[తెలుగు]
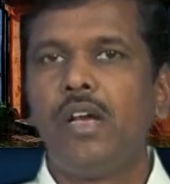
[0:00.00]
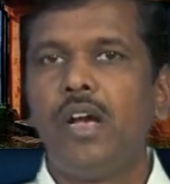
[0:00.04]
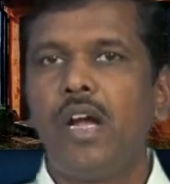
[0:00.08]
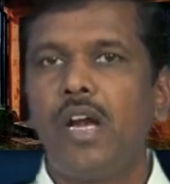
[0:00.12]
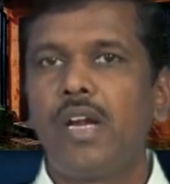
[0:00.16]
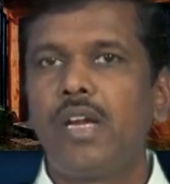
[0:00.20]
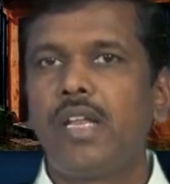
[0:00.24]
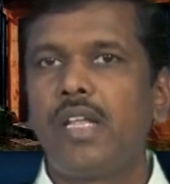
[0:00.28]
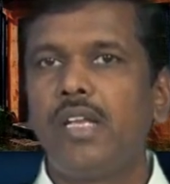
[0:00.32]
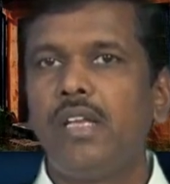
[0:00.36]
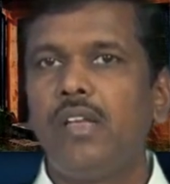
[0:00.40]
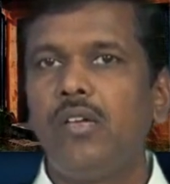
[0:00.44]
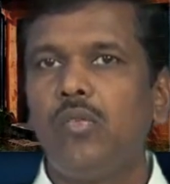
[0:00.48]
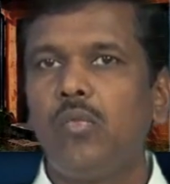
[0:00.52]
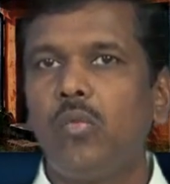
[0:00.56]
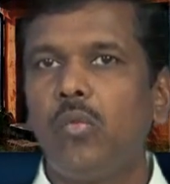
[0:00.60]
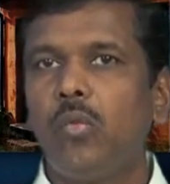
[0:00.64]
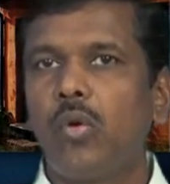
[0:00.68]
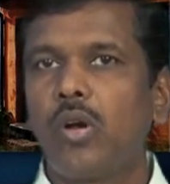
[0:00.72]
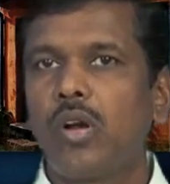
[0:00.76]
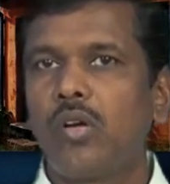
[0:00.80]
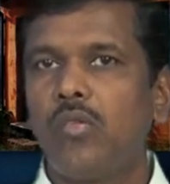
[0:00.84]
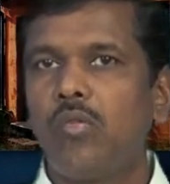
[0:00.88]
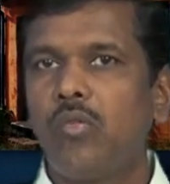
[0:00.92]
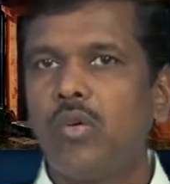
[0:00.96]
అంటే
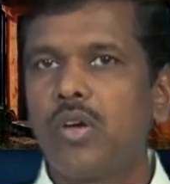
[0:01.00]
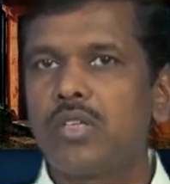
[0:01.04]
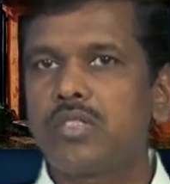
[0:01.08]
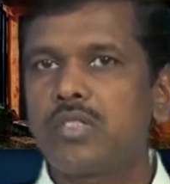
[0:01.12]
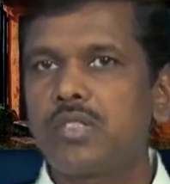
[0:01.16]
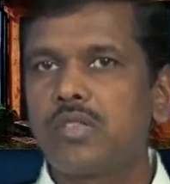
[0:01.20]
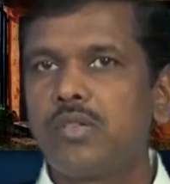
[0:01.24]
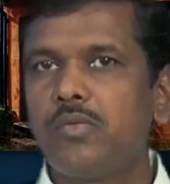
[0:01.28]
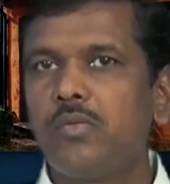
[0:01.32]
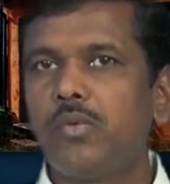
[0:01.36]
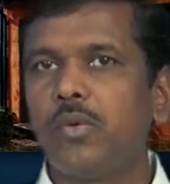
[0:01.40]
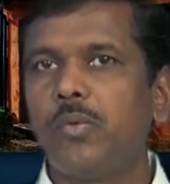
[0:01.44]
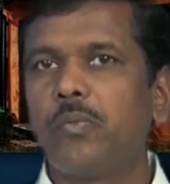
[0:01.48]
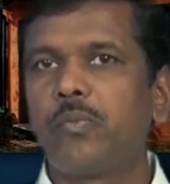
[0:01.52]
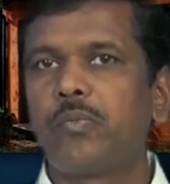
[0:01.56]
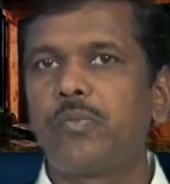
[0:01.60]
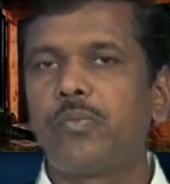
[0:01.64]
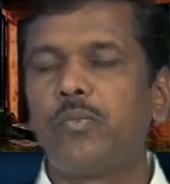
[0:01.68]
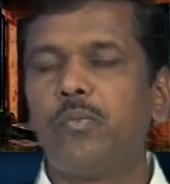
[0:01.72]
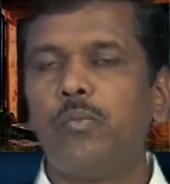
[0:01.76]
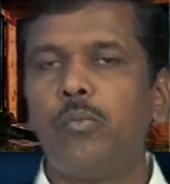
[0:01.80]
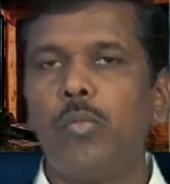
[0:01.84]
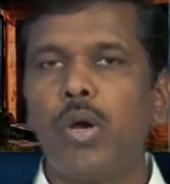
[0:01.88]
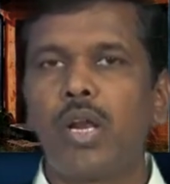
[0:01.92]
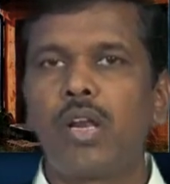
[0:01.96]
ఒక వస్తువు
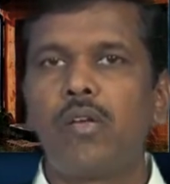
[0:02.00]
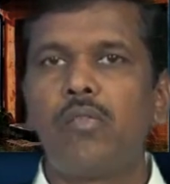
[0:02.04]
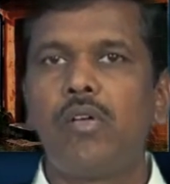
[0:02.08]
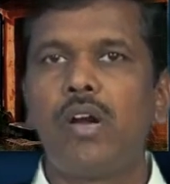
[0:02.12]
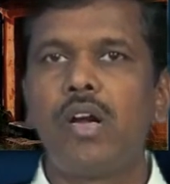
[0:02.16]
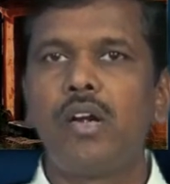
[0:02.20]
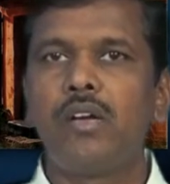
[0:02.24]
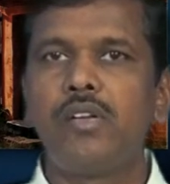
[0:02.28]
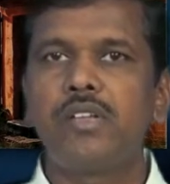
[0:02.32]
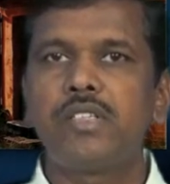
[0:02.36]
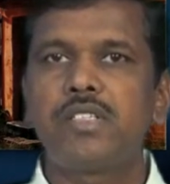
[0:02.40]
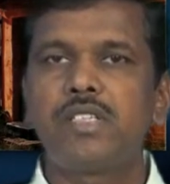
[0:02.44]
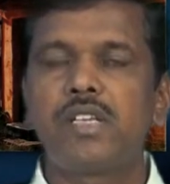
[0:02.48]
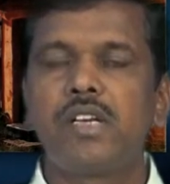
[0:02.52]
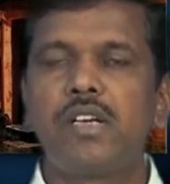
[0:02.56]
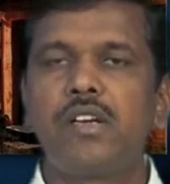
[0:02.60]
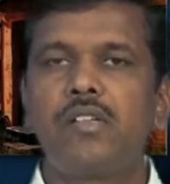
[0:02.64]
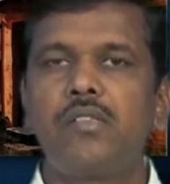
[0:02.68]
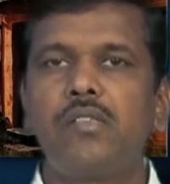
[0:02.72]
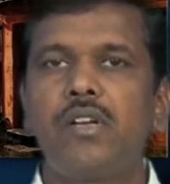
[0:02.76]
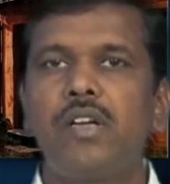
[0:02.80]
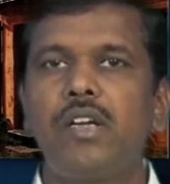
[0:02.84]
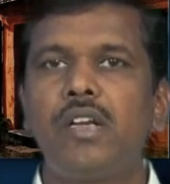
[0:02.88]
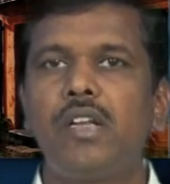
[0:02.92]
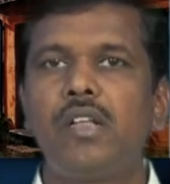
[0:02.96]
మన వాళ్ళు
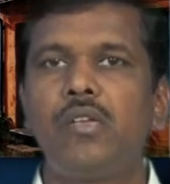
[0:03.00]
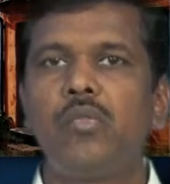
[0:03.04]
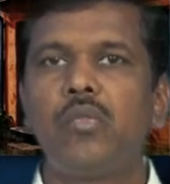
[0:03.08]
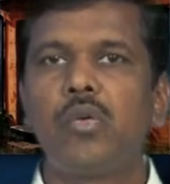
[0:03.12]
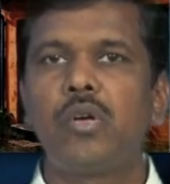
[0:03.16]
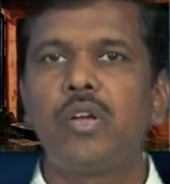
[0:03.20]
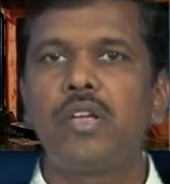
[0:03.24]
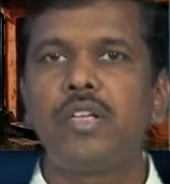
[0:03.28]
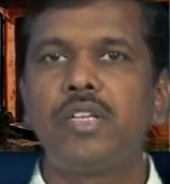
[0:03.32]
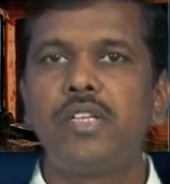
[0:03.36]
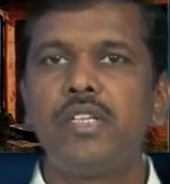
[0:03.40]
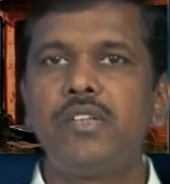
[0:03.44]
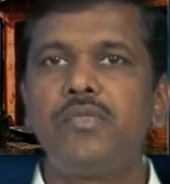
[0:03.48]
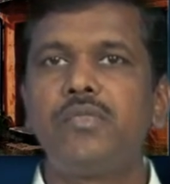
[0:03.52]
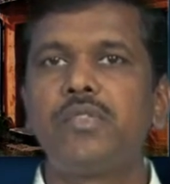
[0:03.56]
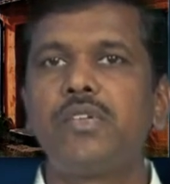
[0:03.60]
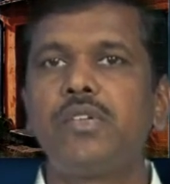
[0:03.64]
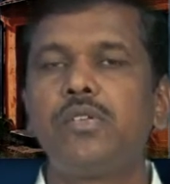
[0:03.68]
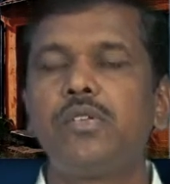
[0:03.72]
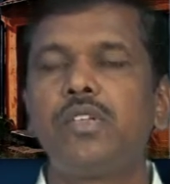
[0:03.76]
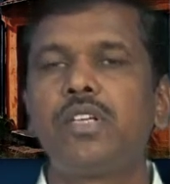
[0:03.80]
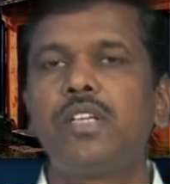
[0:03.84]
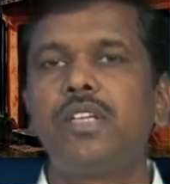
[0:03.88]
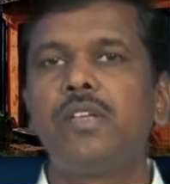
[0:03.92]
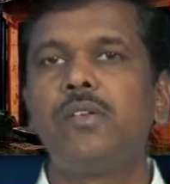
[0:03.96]
ఇచ్చినటువంటి ఒక
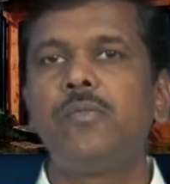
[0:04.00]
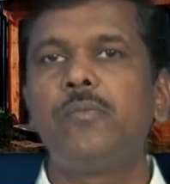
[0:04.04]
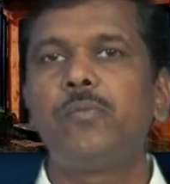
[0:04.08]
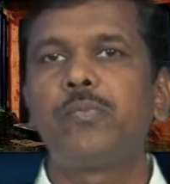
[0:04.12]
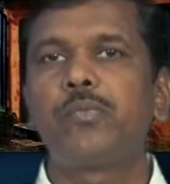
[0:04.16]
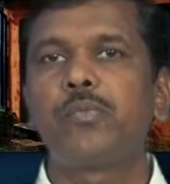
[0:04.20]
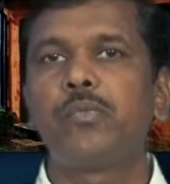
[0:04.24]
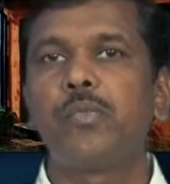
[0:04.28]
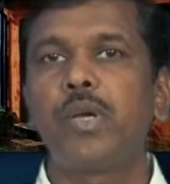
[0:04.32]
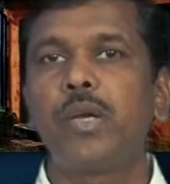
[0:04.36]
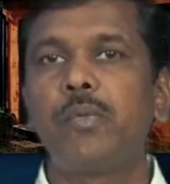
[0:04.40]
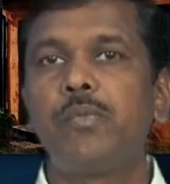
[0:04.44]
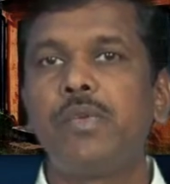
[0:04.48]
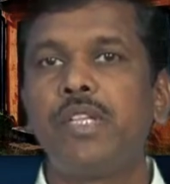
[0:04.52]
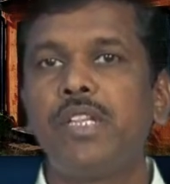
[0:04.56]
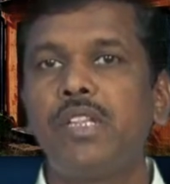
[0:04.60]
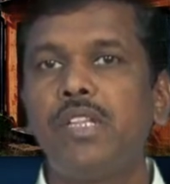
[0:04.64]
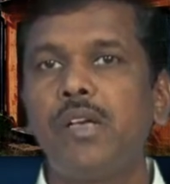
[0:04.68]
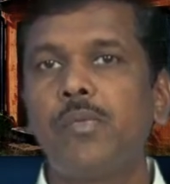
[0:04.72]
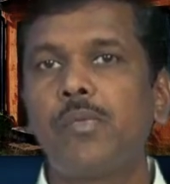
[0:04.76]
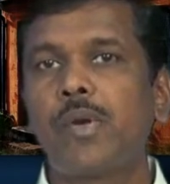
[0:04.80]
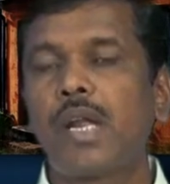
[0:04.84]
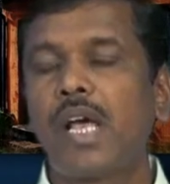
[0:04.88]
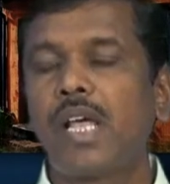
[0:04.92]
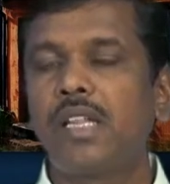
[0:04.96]
గిఫ్ట్కి మనం ఎంత
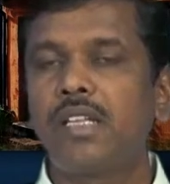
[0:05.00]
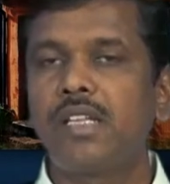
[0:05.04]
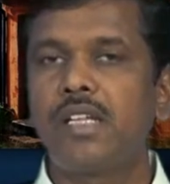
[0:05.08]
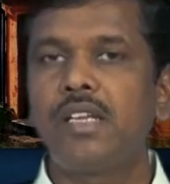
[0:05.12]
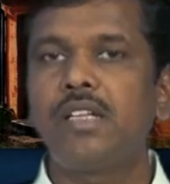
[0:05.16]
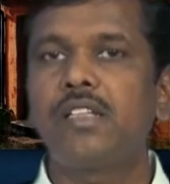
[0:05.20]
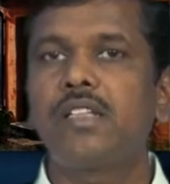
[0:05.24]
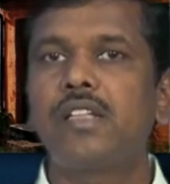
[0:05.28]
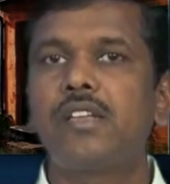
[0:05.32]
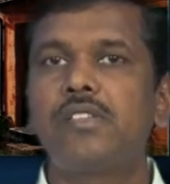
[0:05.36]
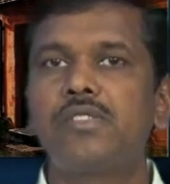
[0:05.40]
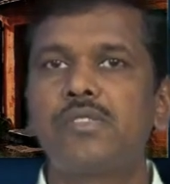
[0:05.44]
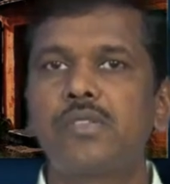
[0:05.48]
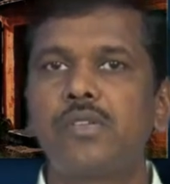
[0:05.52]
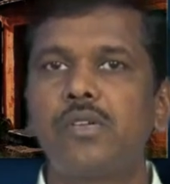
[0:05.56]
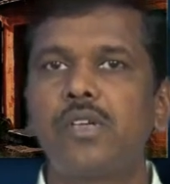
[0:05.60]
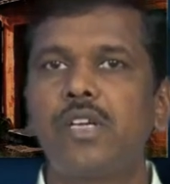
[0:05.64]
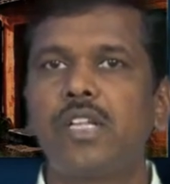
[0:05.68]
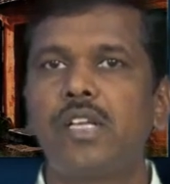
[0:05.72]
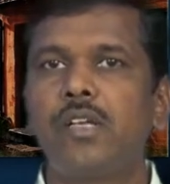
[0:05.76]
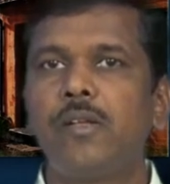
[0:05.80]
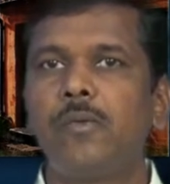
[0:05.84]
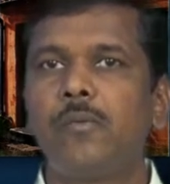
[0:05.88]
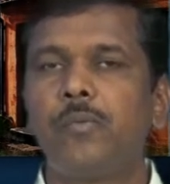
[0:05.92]
ప్రాధాన్యతనిస్తుంటే